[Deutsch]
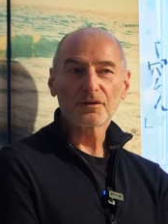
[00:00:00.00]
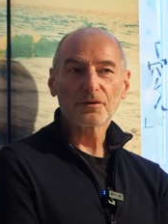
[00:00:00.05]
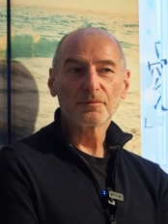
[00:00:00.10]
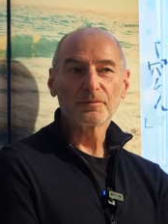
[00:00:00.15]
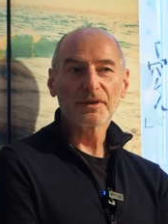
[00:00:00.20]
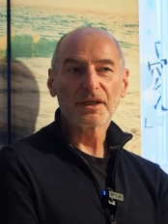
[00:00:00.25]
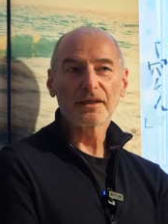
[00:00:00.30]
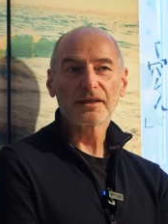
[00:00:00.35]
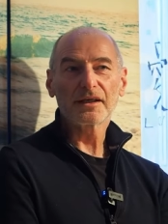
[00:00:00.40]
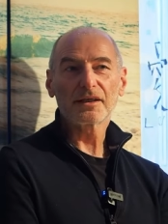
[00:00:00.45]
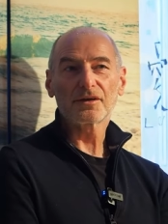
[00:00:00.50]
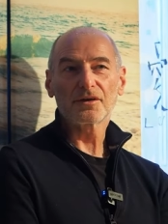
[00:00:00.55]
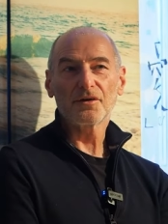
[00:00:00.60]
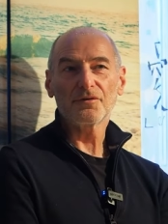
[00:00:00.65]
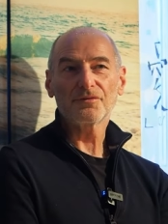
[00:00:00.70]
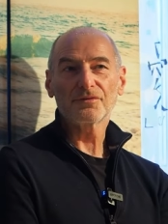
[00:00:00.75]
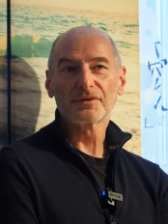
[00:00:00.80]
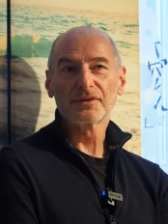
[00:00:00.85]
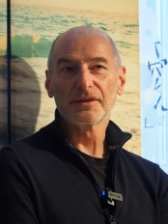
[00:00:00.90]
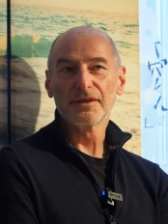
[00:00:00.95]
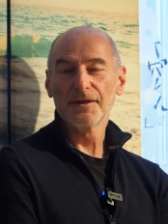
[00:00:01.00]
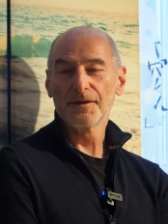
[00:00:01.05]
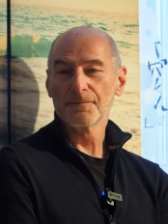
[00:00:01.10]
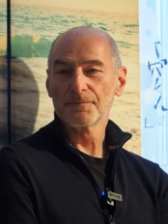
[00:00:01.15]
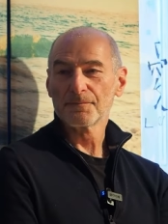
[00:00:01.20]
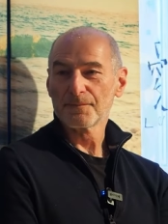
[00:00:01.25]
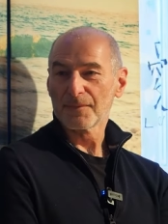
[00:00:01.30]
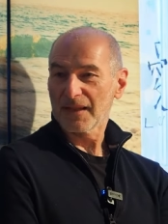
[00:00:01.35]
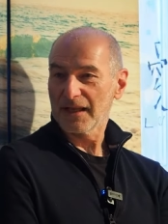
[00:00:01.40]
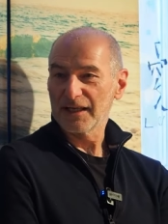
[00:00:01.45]
komme in eine Kraft, die
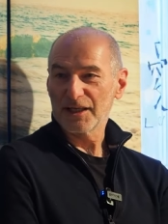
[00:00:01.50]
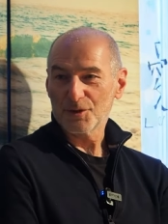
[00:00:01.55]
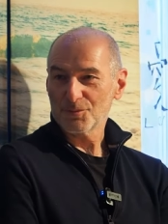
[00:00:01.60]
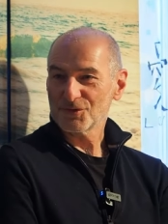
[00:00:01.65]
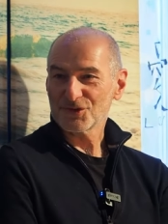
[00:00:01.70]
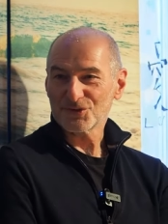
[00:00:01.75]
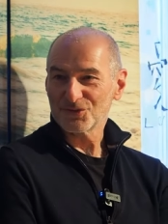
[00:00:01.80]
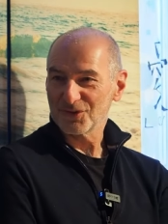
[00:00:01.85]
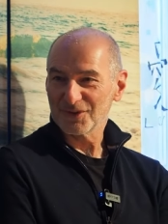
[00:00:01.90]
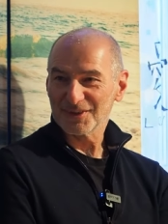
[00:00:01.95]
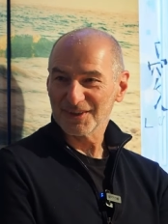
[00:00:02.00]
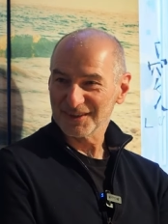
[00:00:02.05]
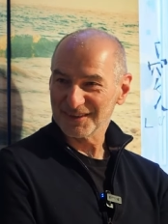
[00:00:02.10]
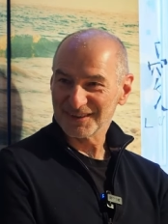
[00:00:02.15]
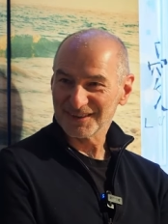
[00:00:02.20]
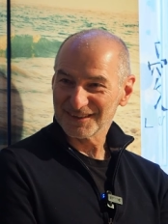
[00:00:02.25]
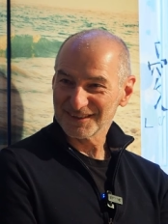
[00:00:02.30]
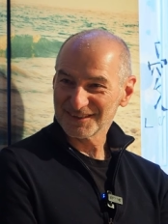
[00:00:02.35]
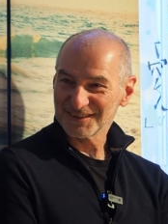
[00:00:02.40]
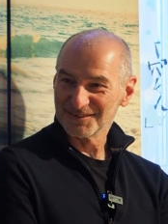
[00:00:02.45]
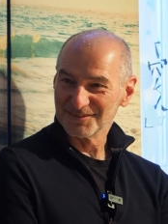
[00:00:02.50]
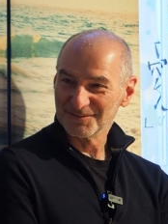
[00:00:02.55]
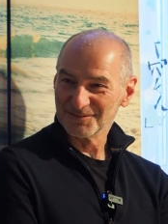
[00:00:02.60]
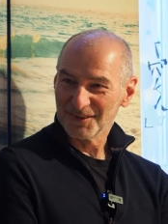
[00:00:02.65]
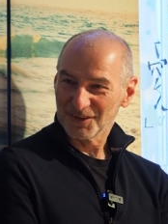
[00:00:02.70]
lebensfördernd ist,